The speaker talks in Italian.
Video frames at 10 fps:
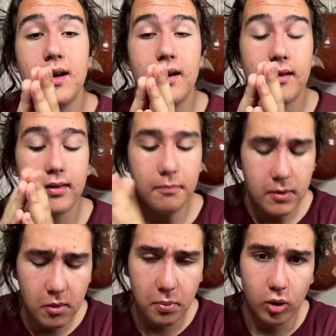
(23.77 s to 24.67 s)

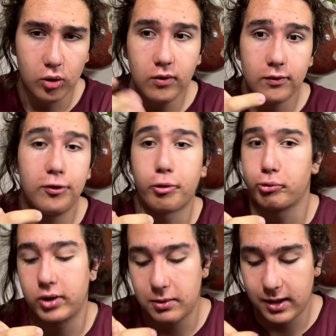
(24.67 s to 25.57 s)
Sappiamo poco,
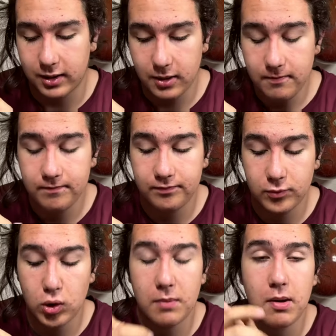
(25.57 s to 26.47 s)
fortunatamente,
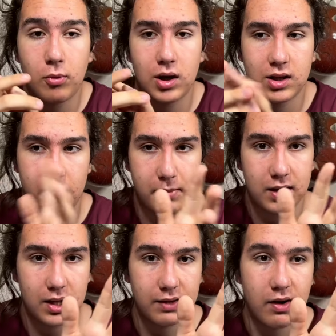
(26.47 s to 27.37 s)
non abbiamo alte
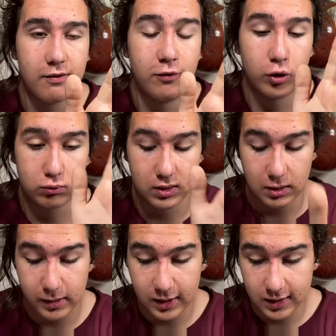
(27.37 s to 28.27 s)
aspettative,
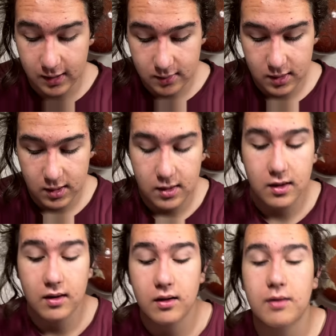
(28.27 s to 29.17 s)
fortunatamente,
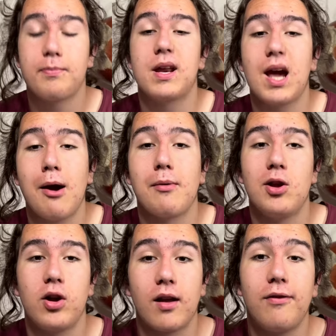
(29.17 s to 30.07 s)
Speriamo
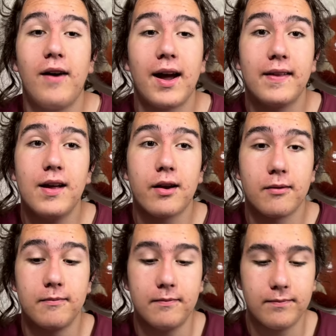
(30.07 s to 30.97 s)
meglio Cliffhanger?
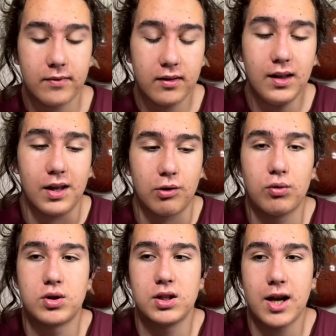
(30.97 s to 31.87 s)
Sì,
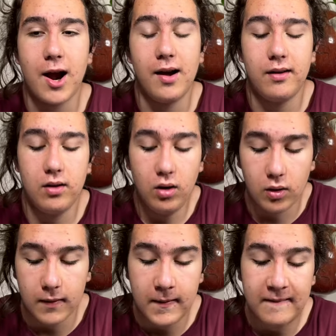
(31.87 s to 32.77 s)
succederà?
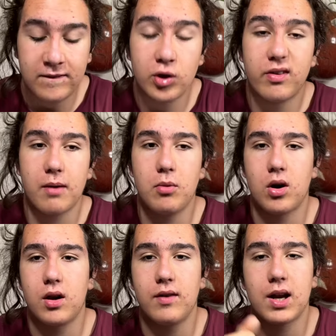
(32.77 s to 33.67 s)
No. Dovrebbero
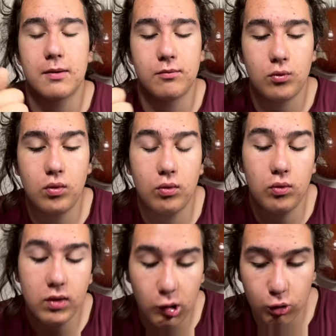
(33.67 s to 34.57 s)
arrivare
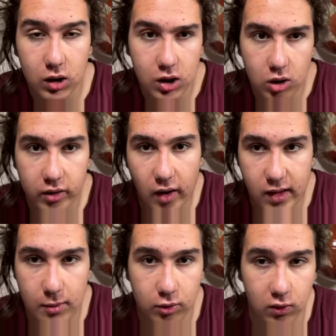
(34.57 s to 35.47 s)
una sola cosa,
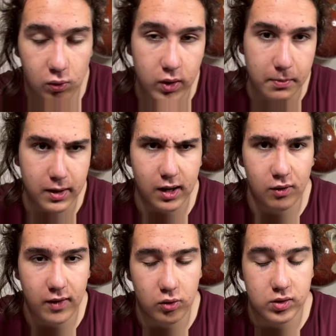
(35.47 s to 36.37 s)
siamo sicuri, perché lo
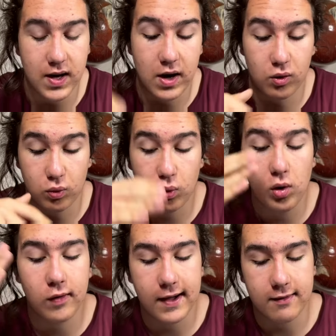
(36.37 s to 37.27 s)
fanno ogni anno.
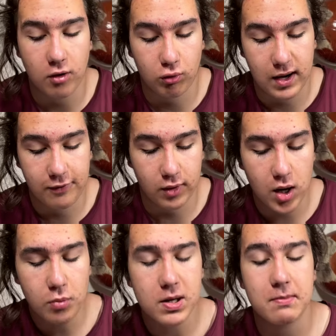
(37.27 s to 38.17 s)
Quello che arriva sull'iPhone
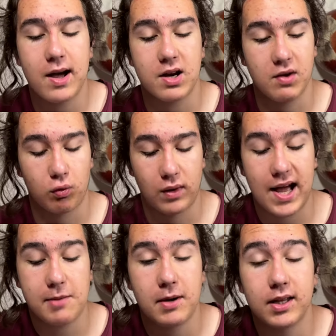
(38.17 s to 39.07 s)
l'anno prima arriva
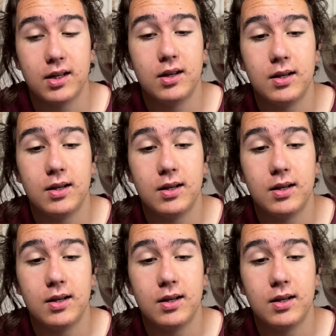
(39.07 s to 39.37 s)
sull'iPad.